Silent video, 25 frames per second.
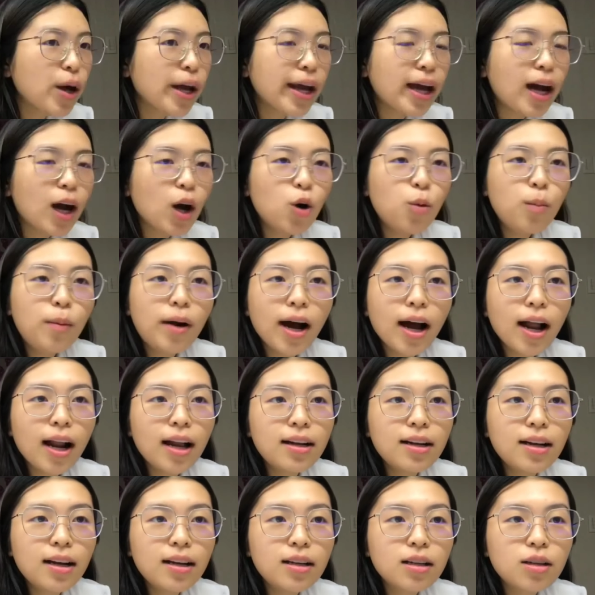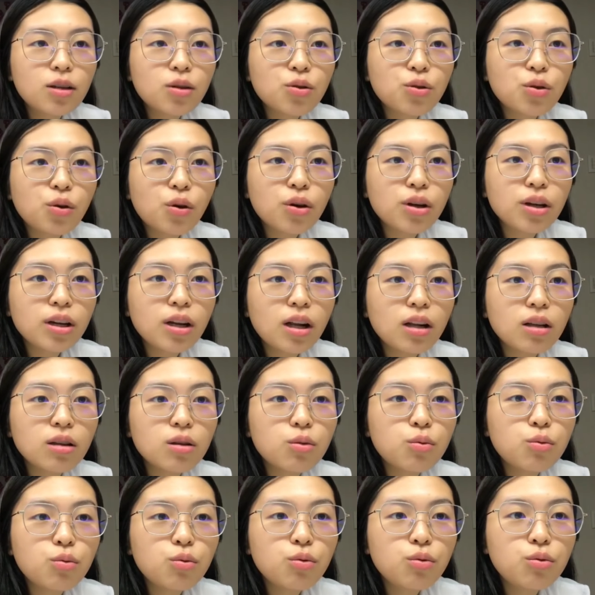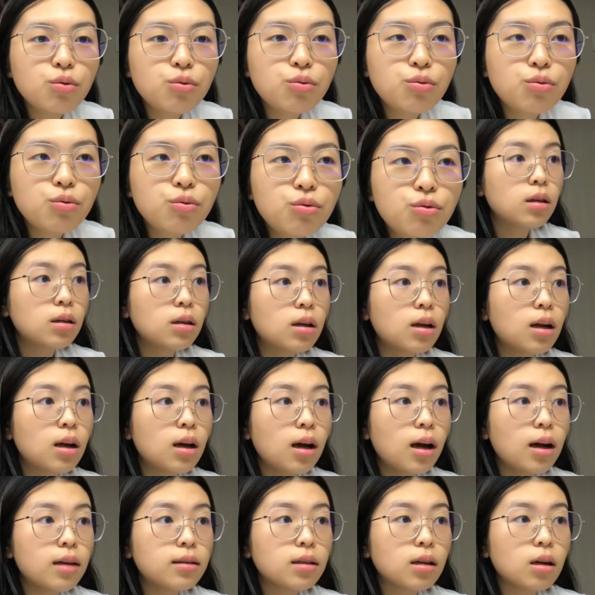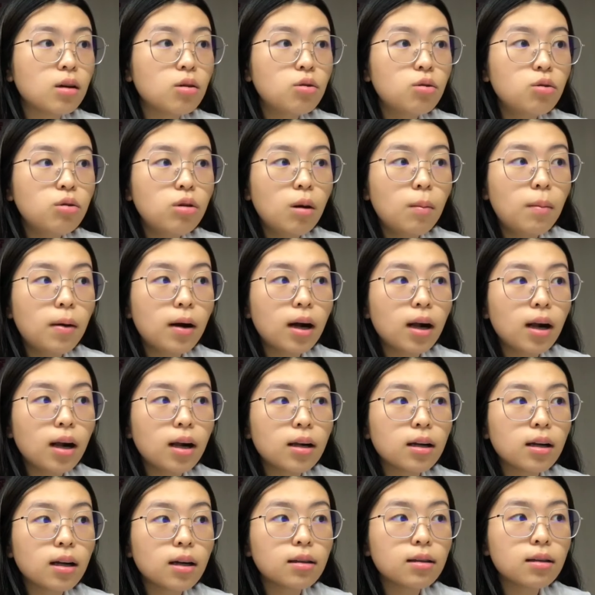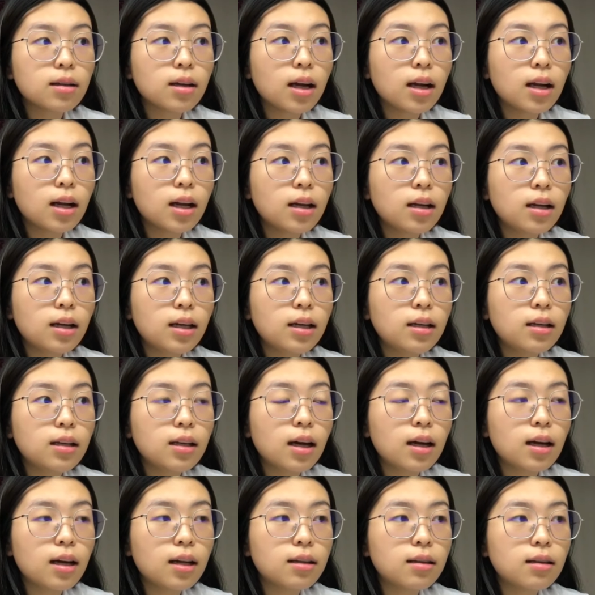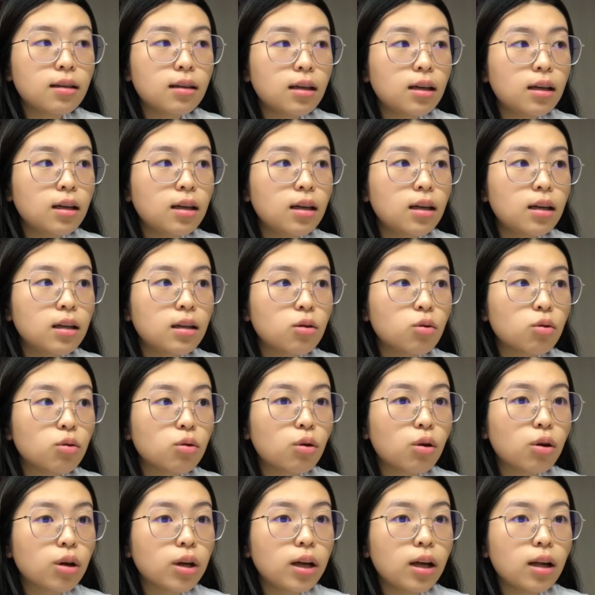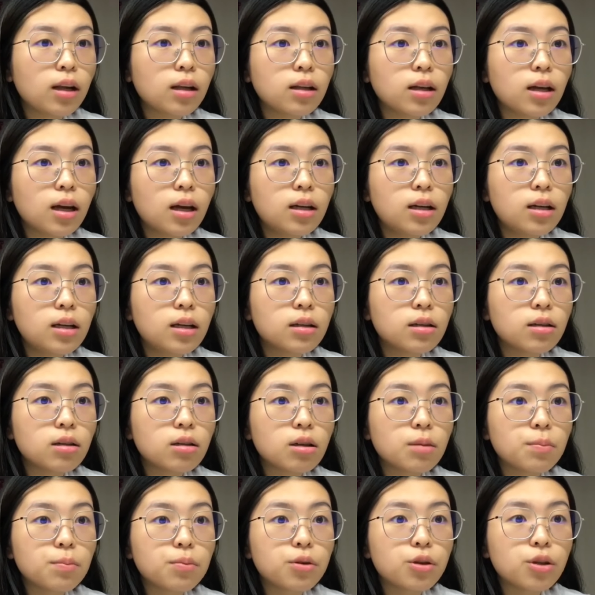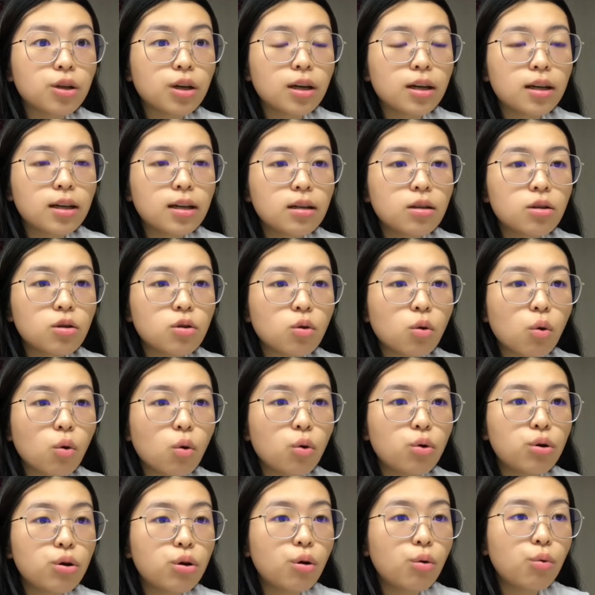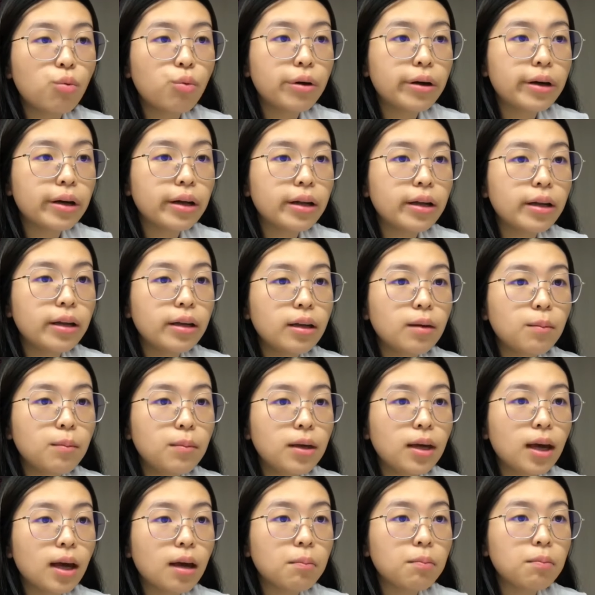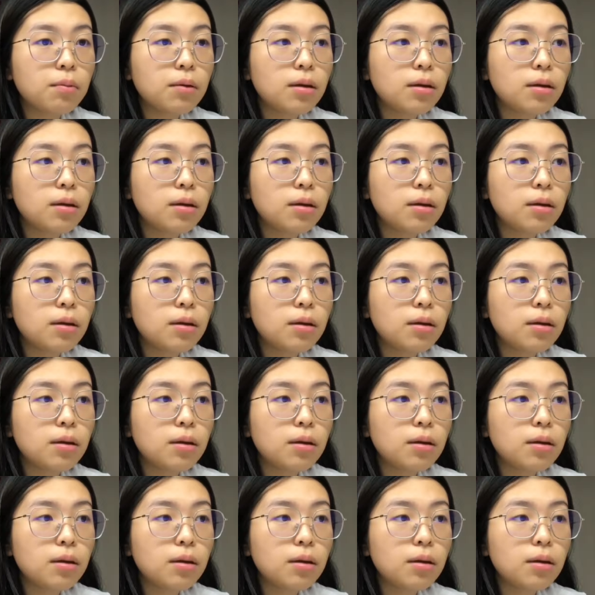aku bakal lihat the tutorial dulu tenang guys aku juga bakalan kasih kalian linknya nanti tutorialnya di description so don't worry be happy